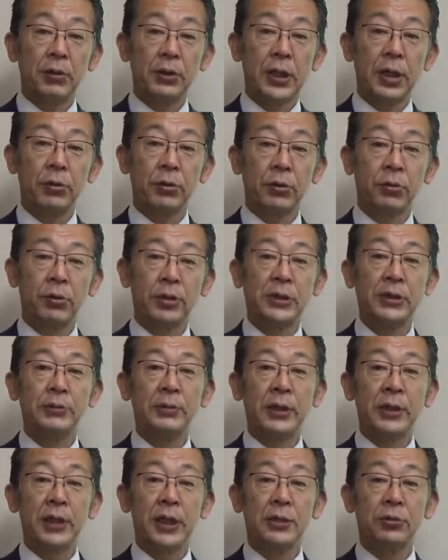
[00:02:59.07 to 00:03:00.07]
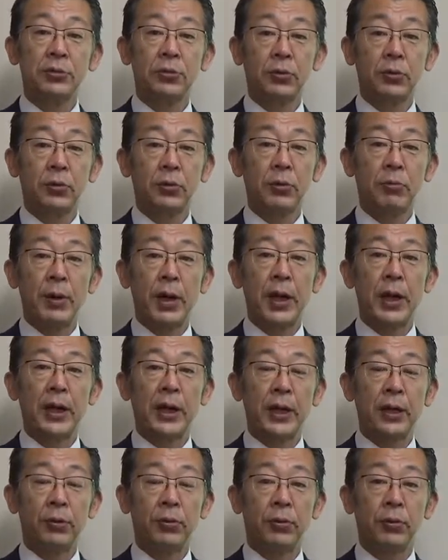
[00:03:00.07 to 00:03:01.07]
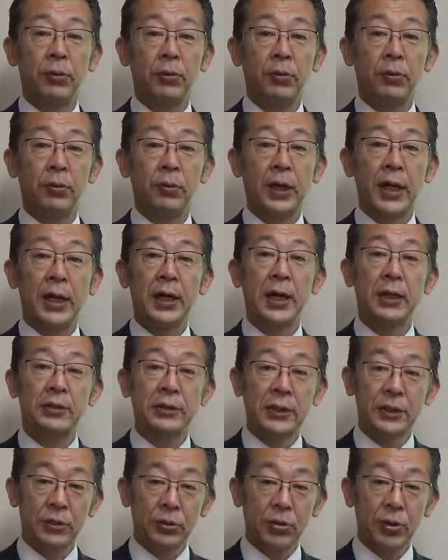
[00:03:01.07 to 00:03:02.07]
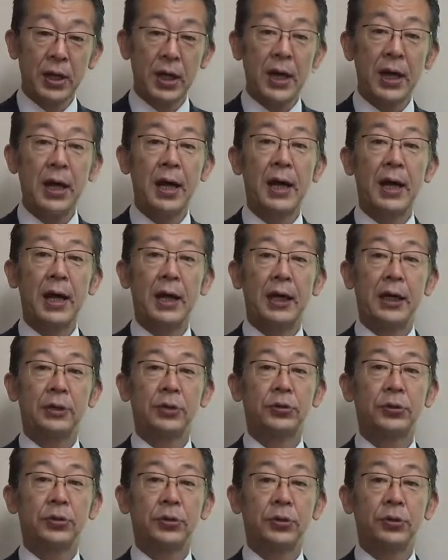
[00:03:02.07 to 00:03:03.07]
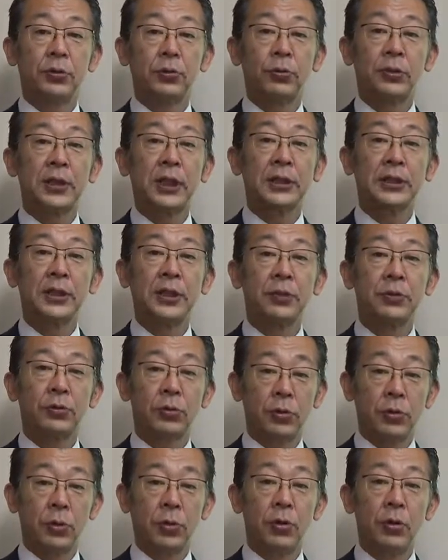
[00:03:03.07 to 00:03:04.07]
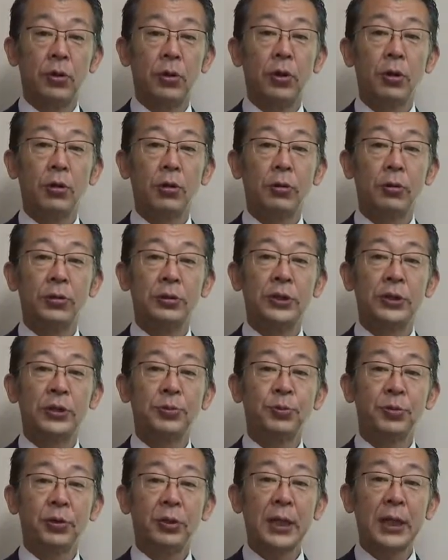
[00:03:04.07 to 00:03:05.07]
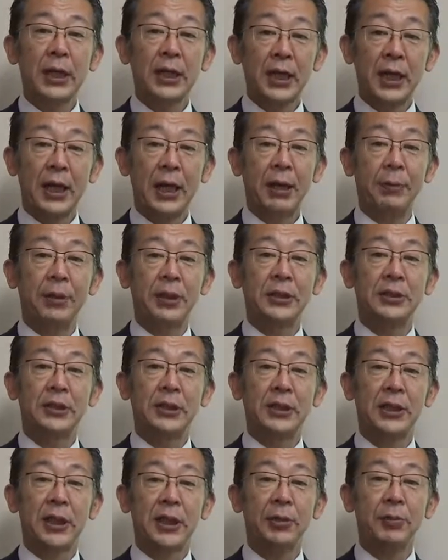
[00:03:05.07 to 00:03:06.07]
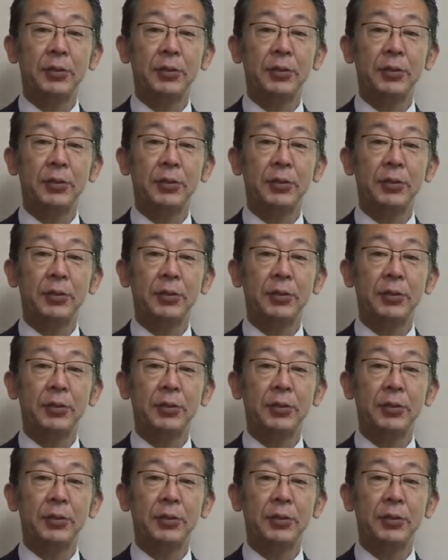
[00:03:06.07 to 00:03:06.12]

他の取締役との,、まあ、れあ絡ですとかあと組織を動かしていくことこれを実務の中で身につけて